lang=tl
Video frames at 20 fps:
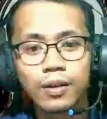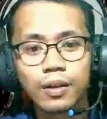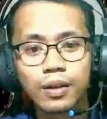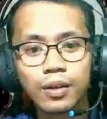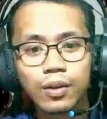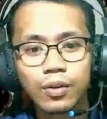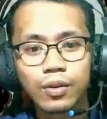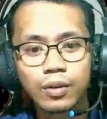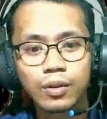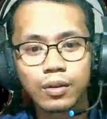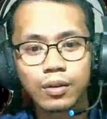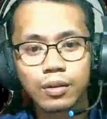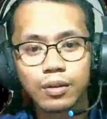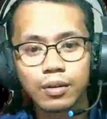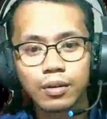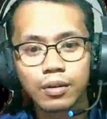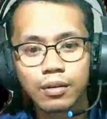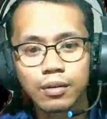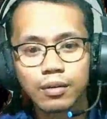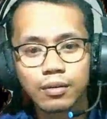iyon.
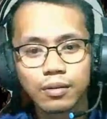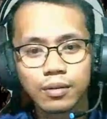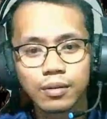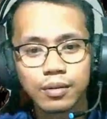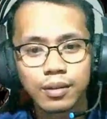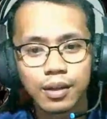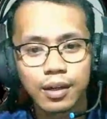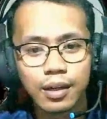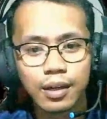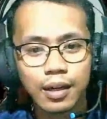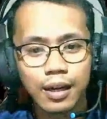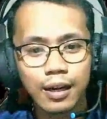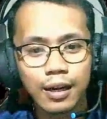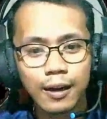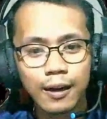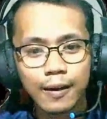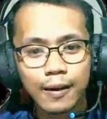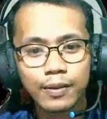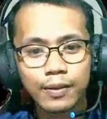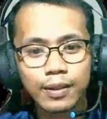Oh,
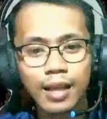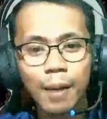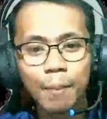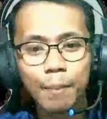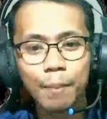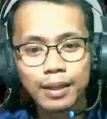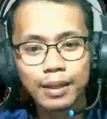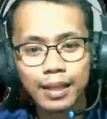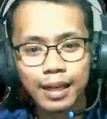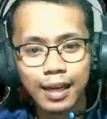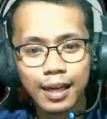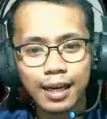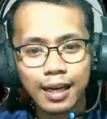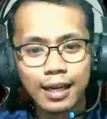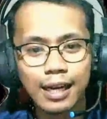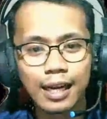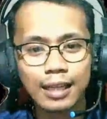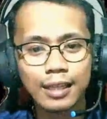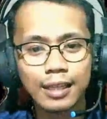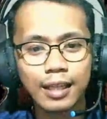uh, dapat talaga
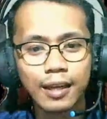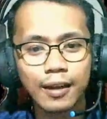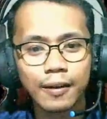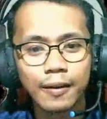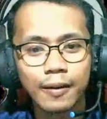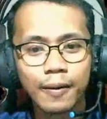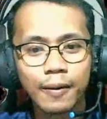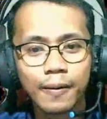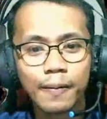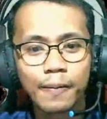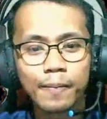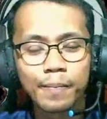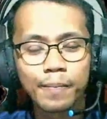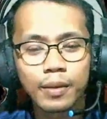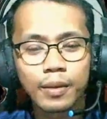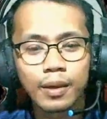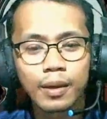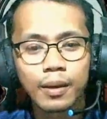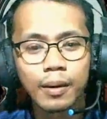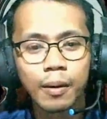nating
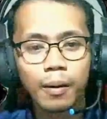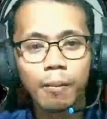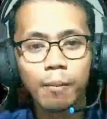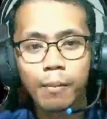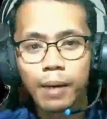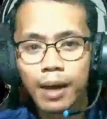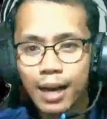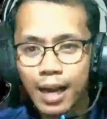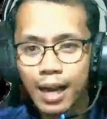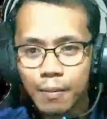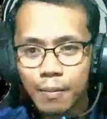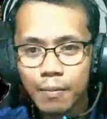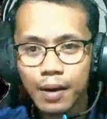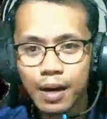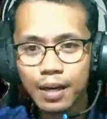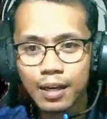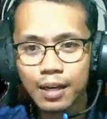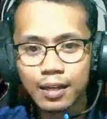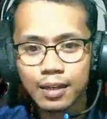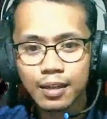
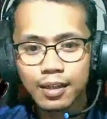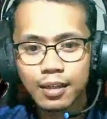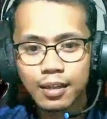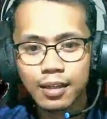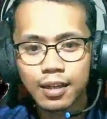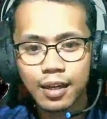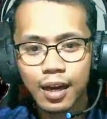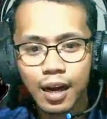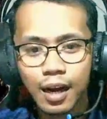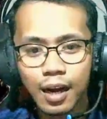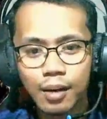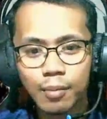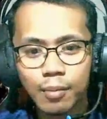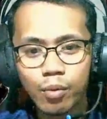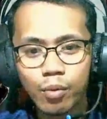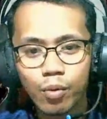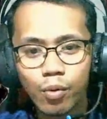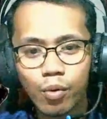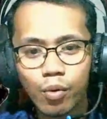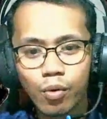malaman ang
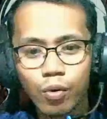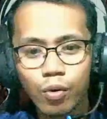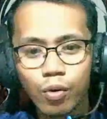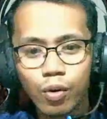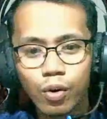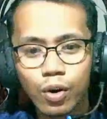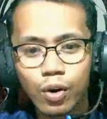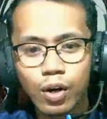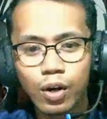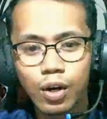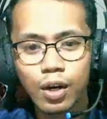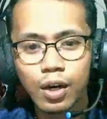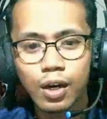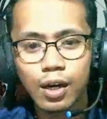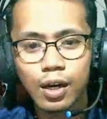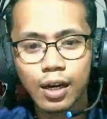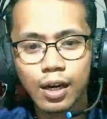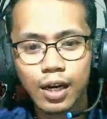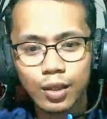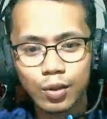buong
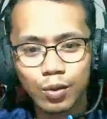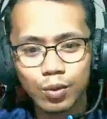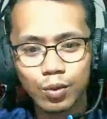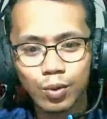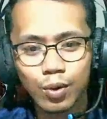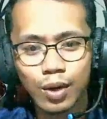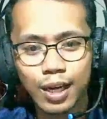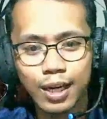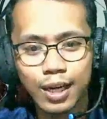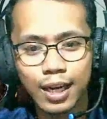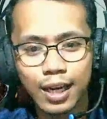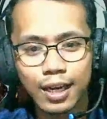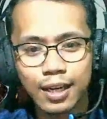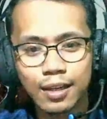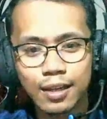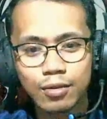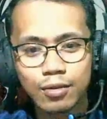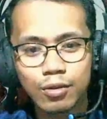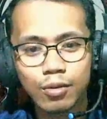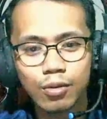
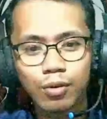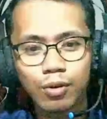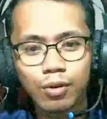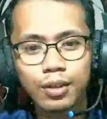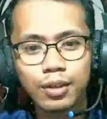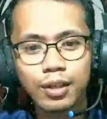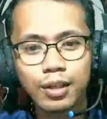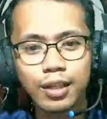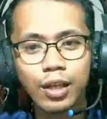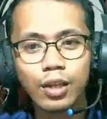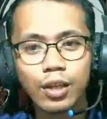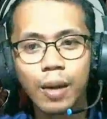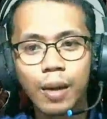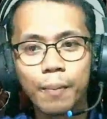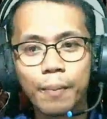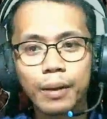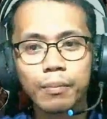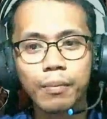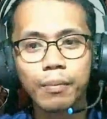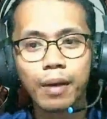katotohanan. So, hindi tayo
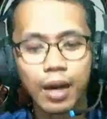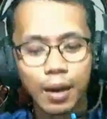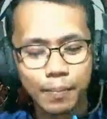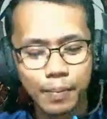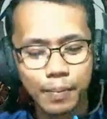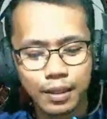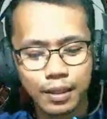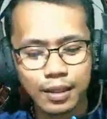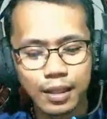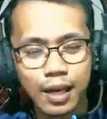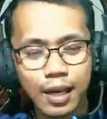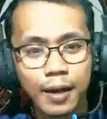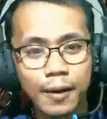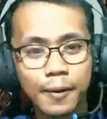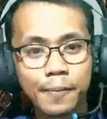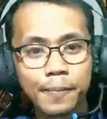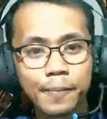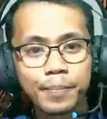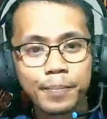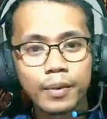dapat mga kapatid na
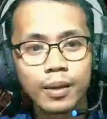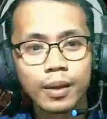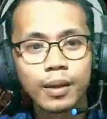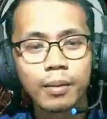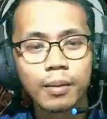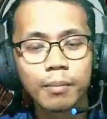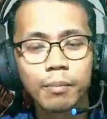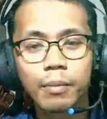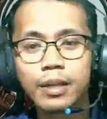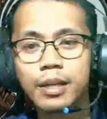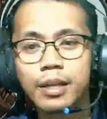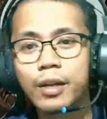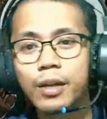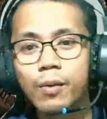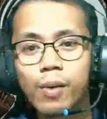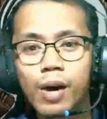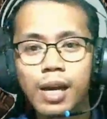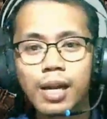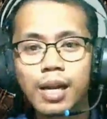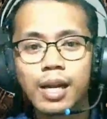
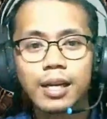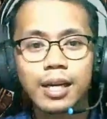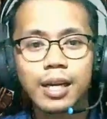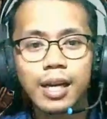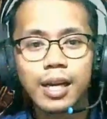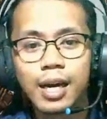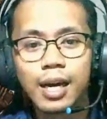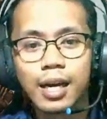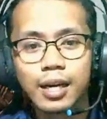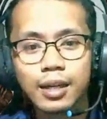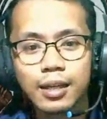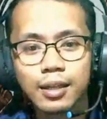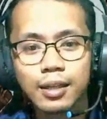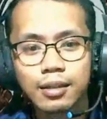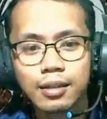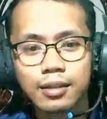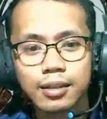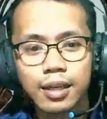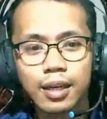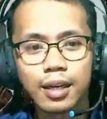maniniwala na lang
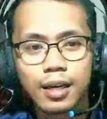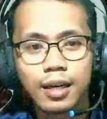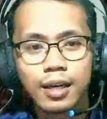sa